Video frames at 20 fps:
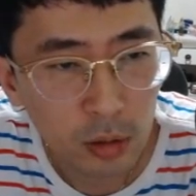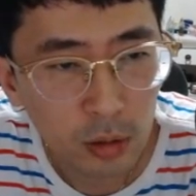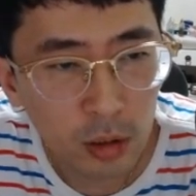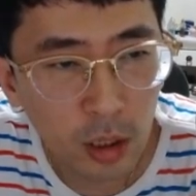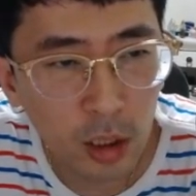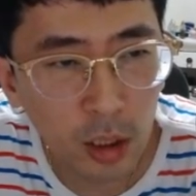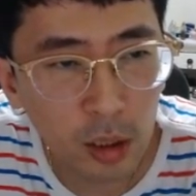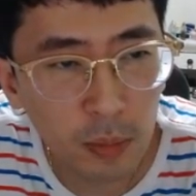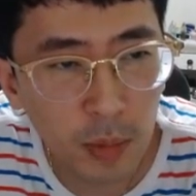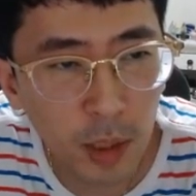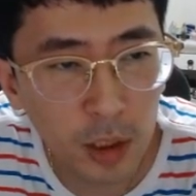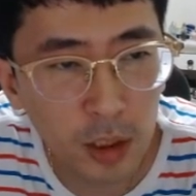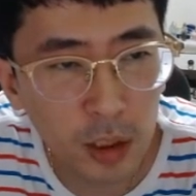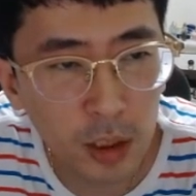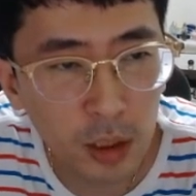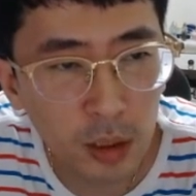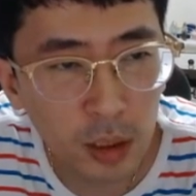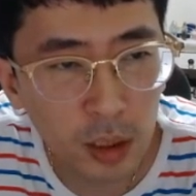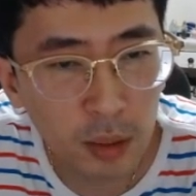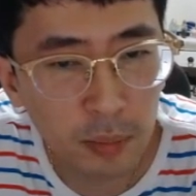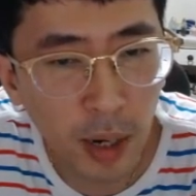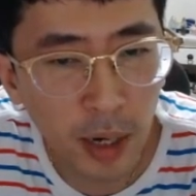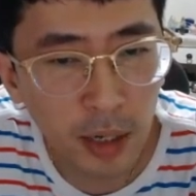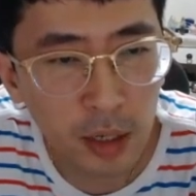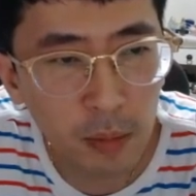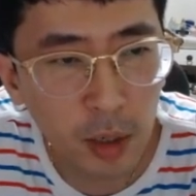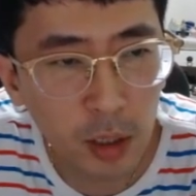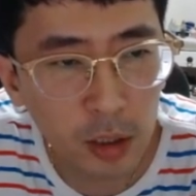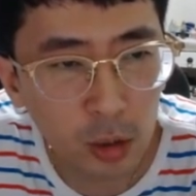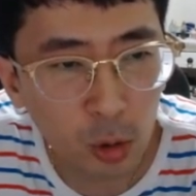여기를 먹었지
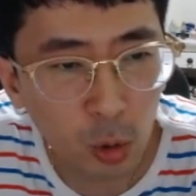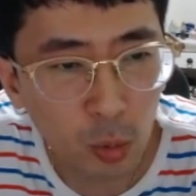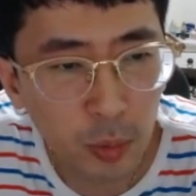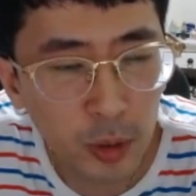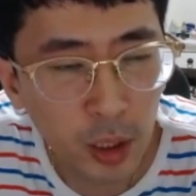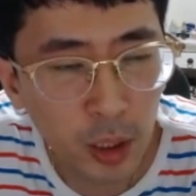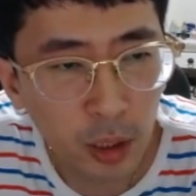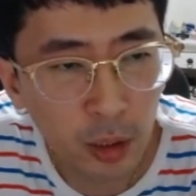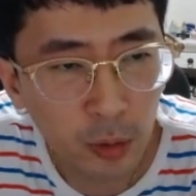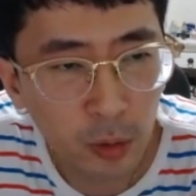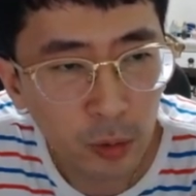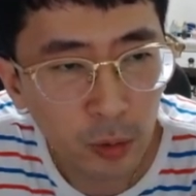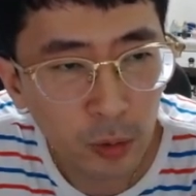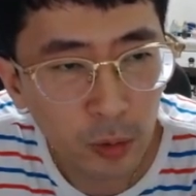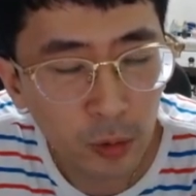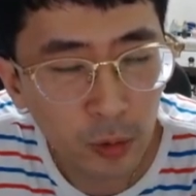말을 먹었지 고민되네요.